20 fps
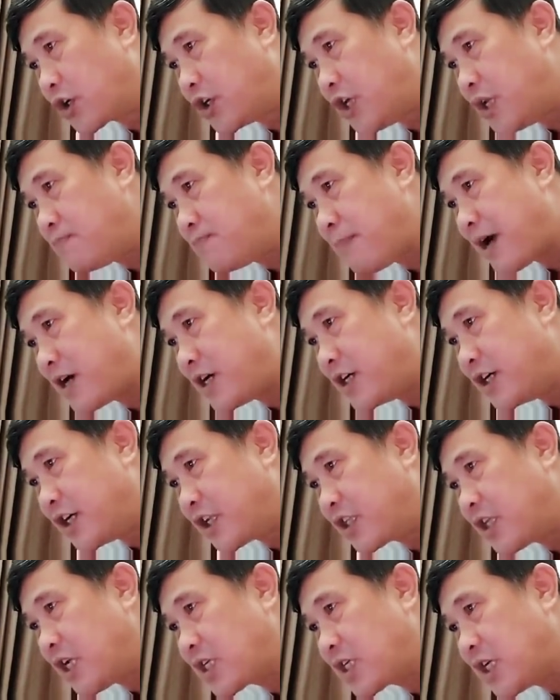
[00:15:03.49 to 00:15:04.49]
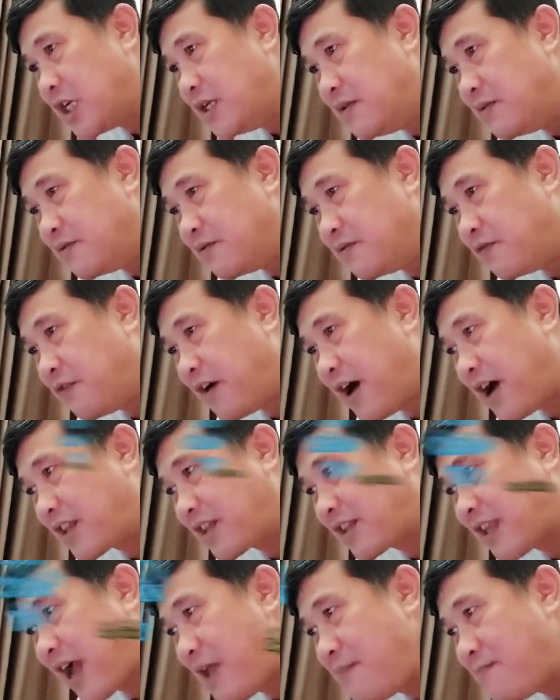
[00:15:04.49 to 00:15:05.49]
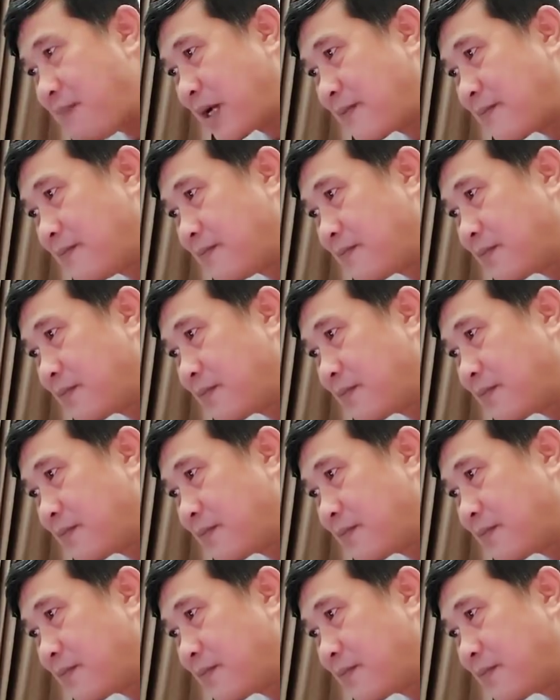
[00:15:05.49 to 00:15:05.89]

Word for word: khiến ba người thất kinh và tái mặt.